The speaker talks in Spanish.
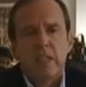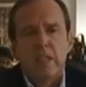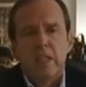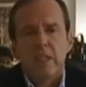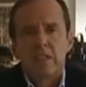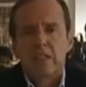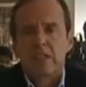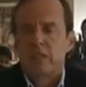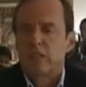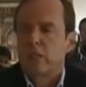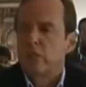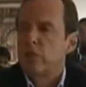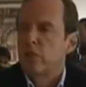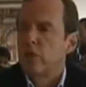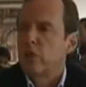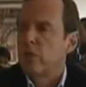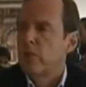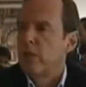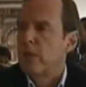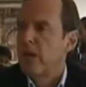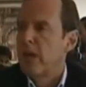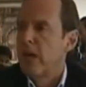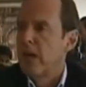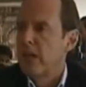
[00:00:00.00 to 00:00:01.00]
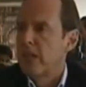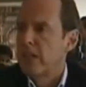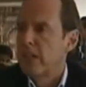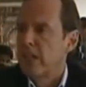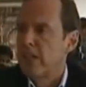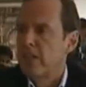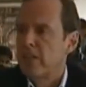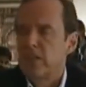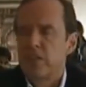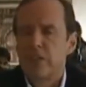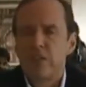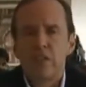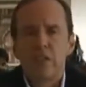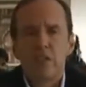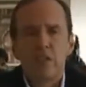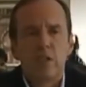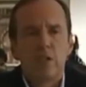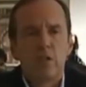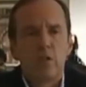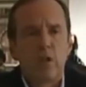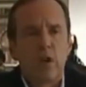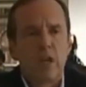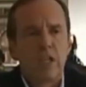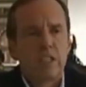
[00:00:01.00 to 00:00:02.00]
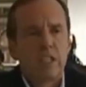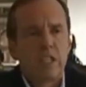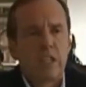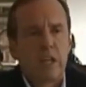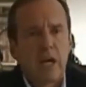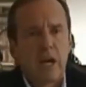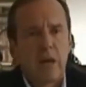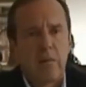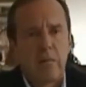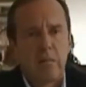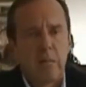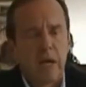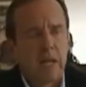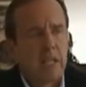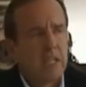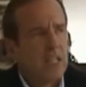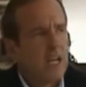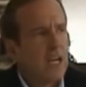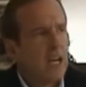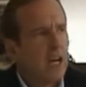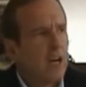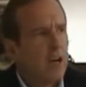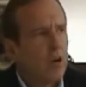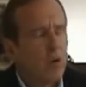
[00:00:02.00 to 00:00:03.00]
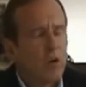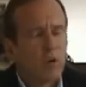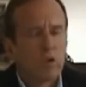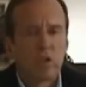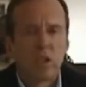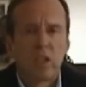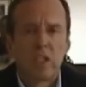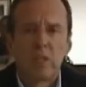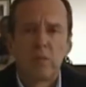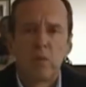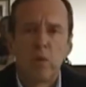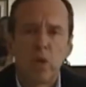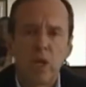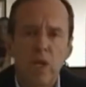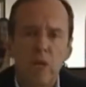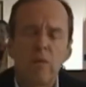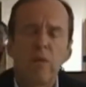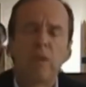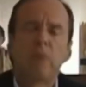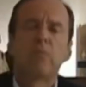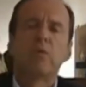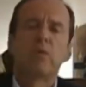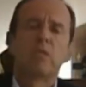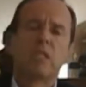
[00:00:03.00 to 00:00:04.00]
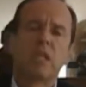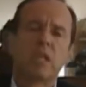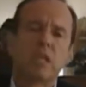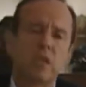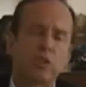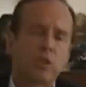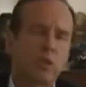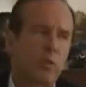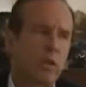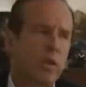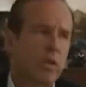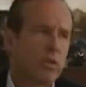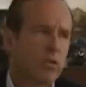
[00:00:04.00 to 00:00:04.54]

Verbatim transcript: y este señor Ebrard ha decidido hacer campaña a costa de Bolivia, pues aquí nos va a